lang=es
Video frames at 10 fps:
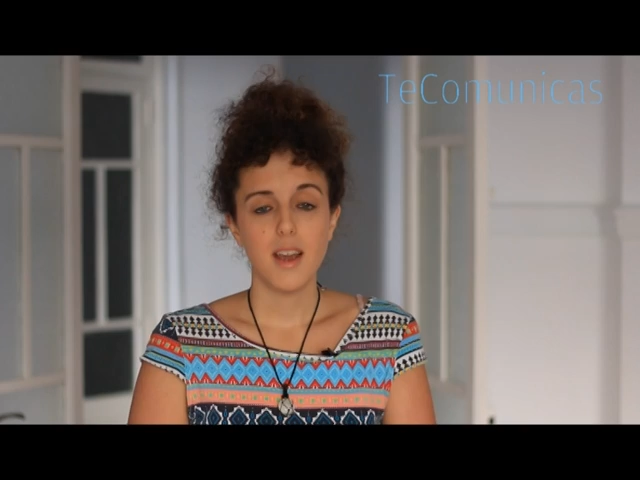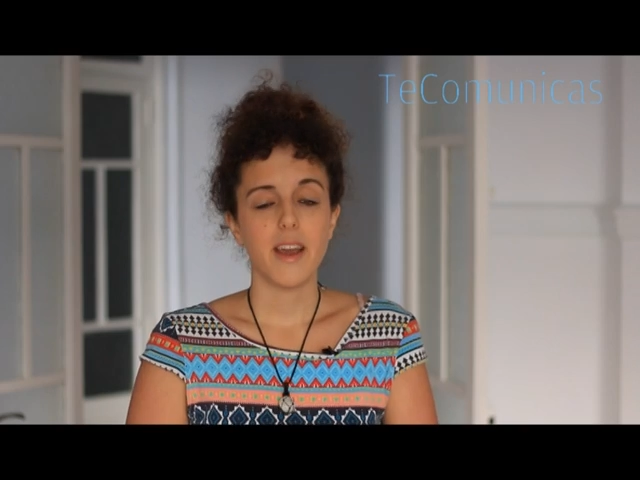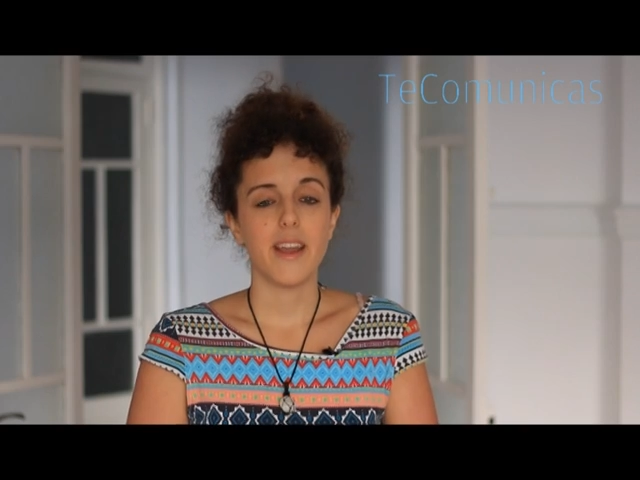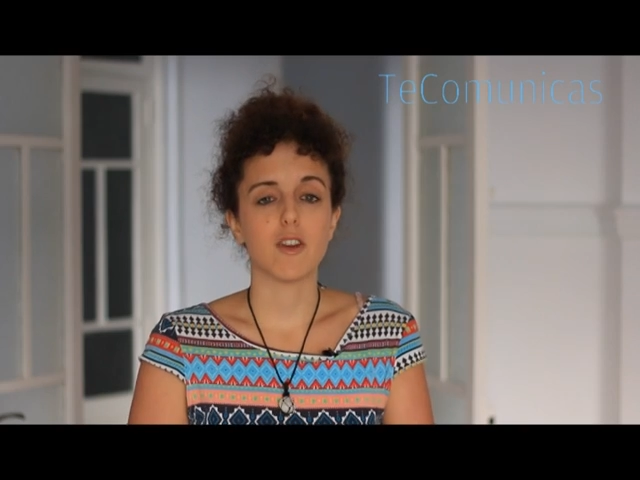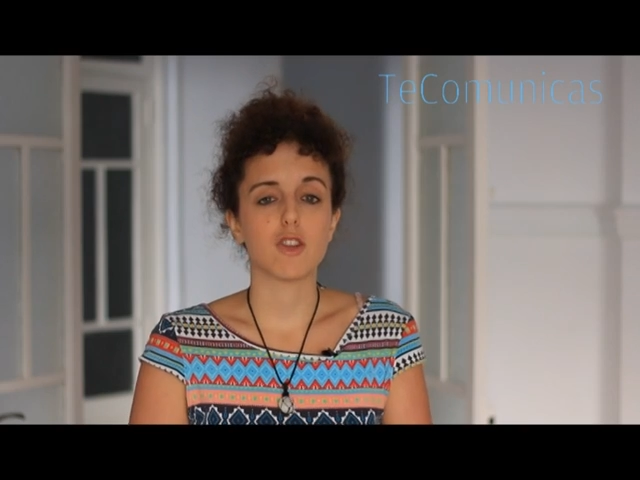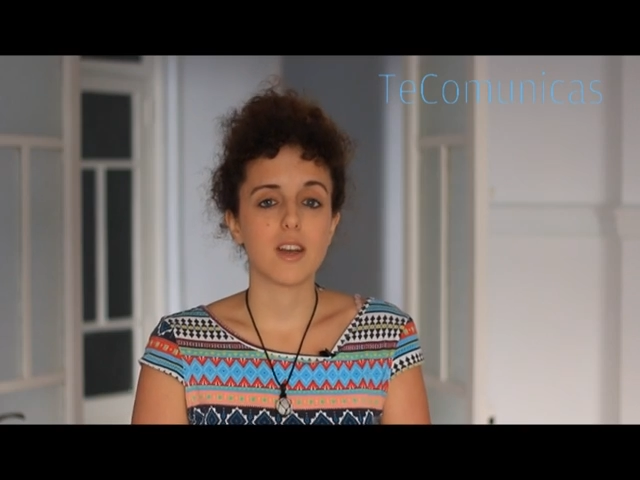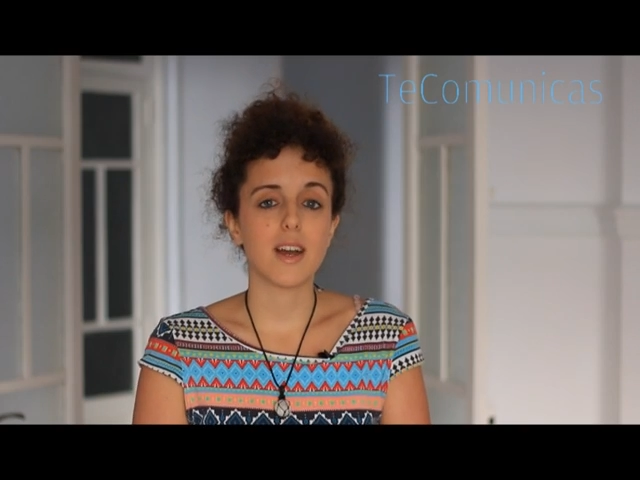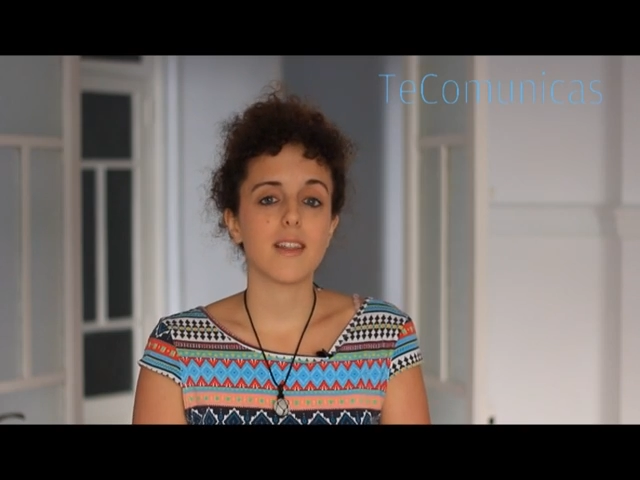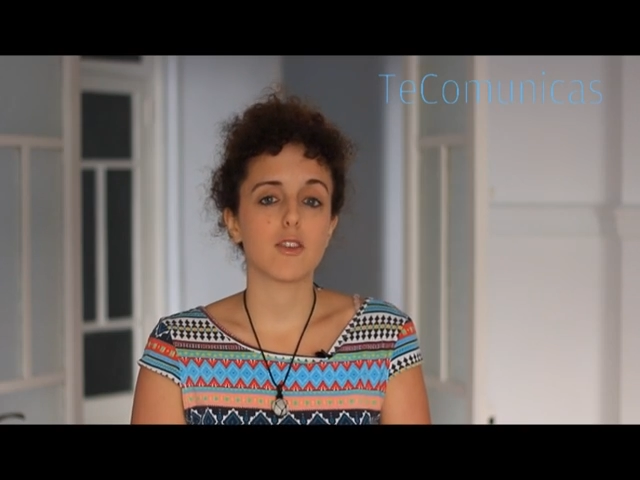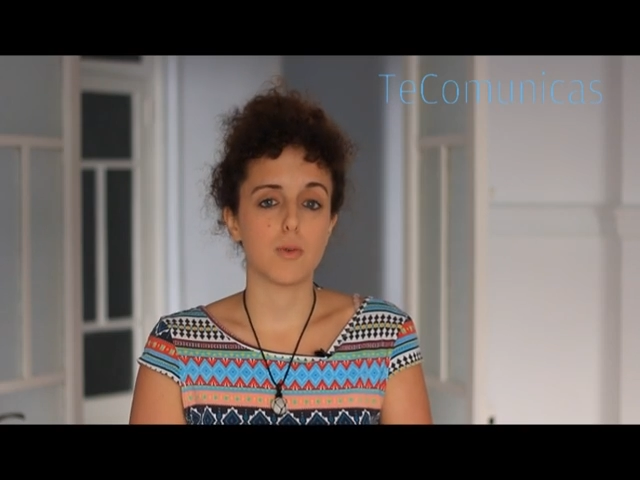y nos
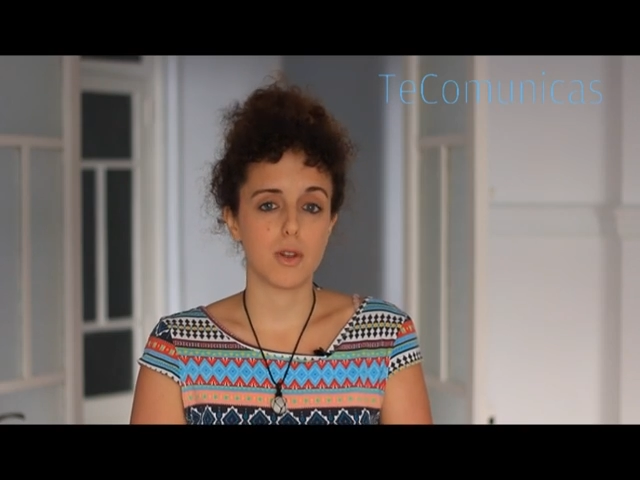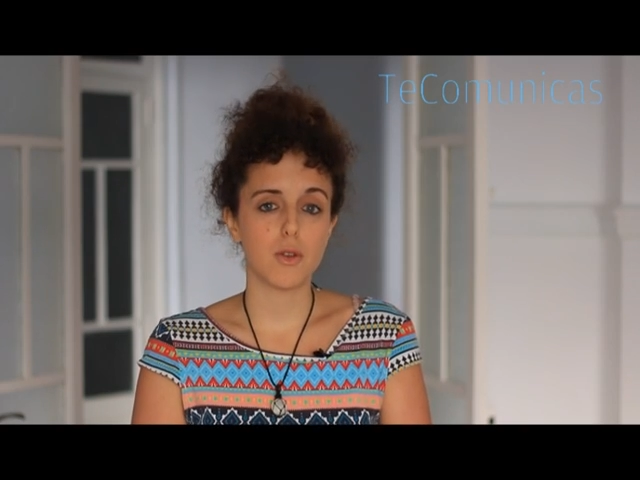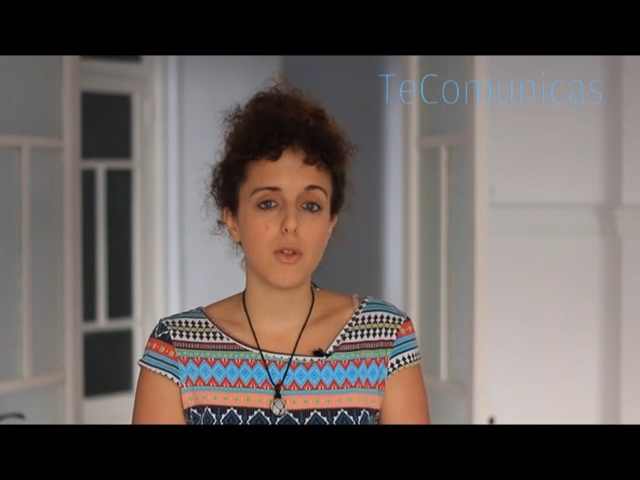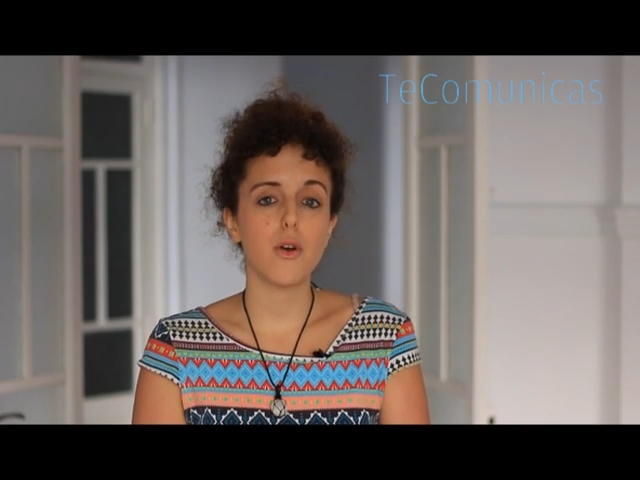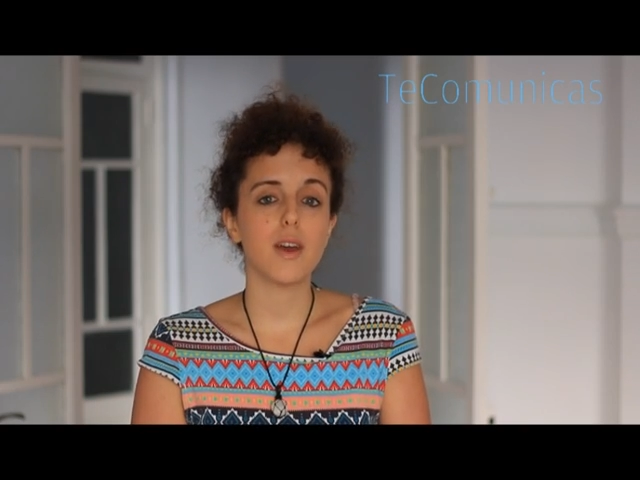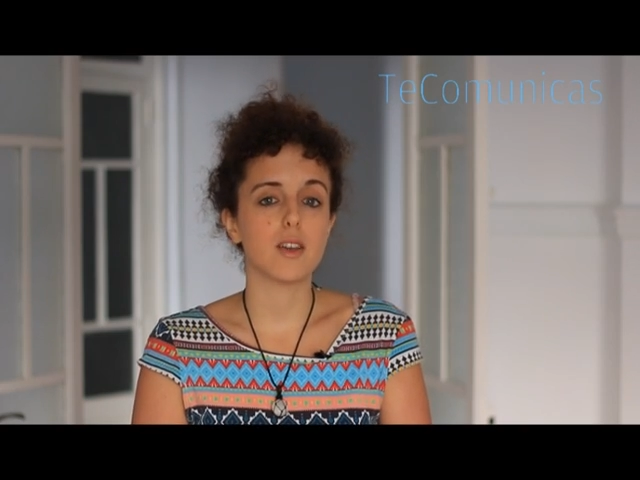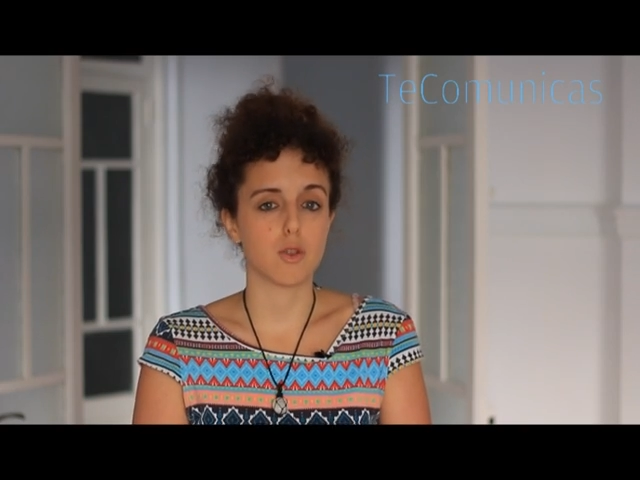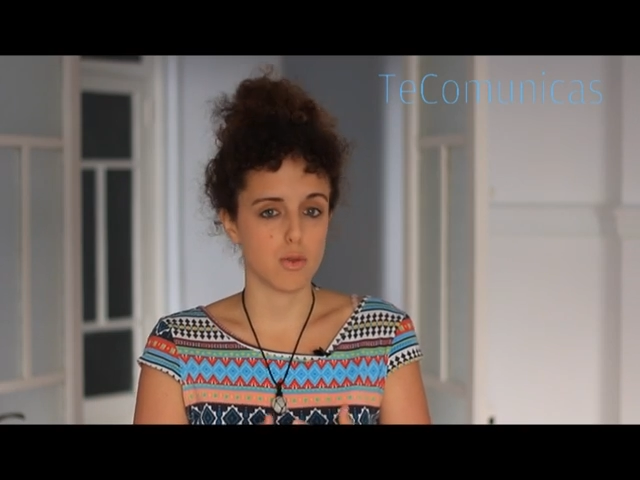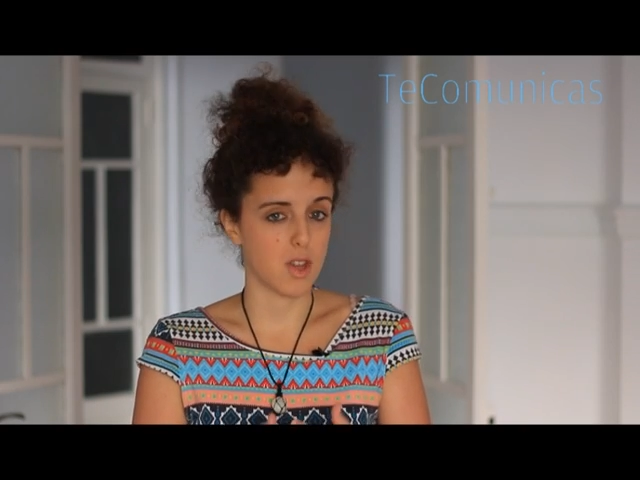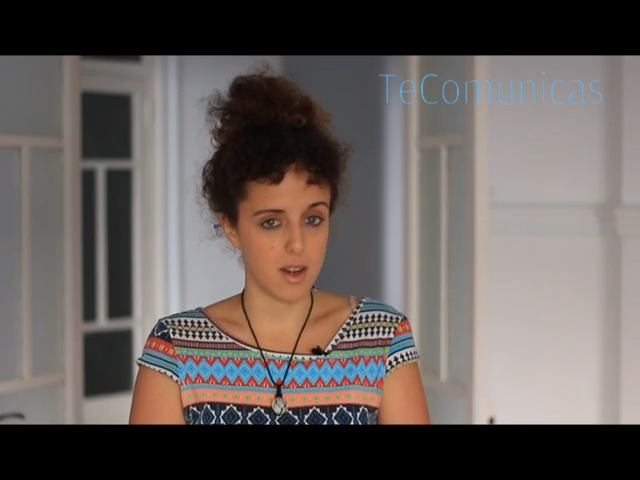encanta sobre todo
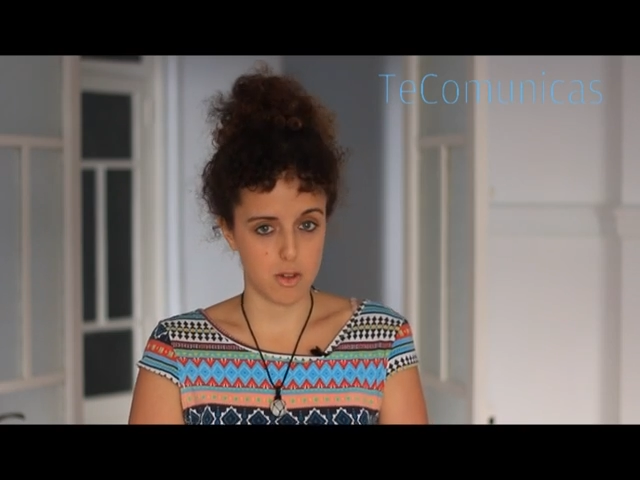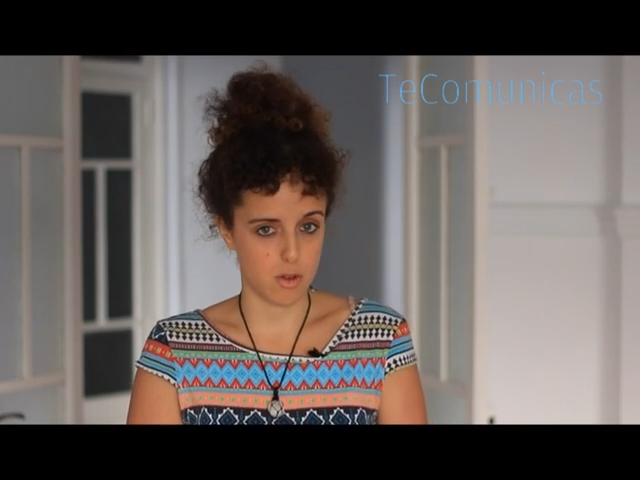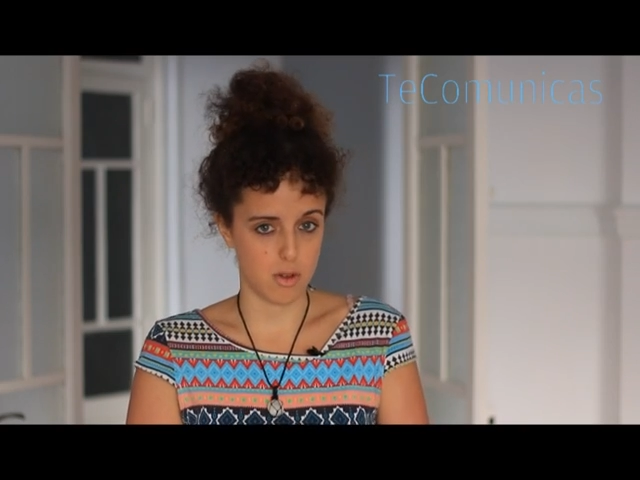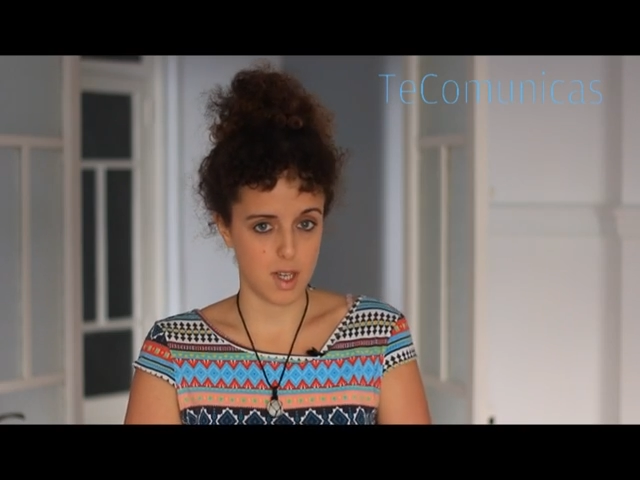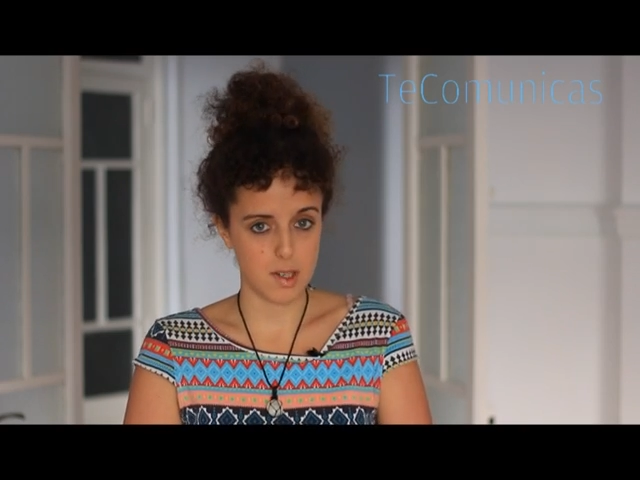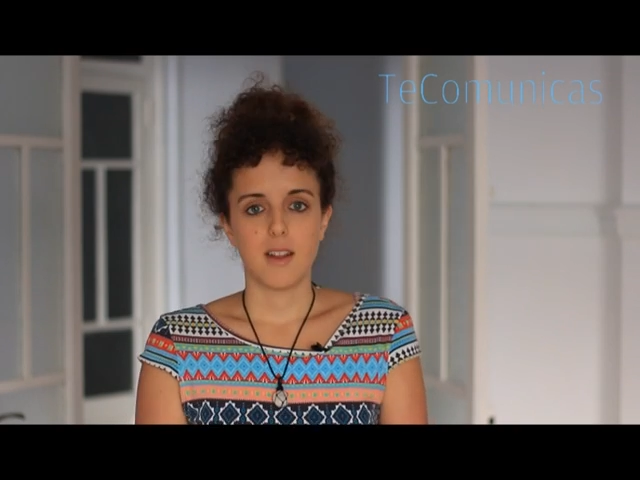escuchar historias.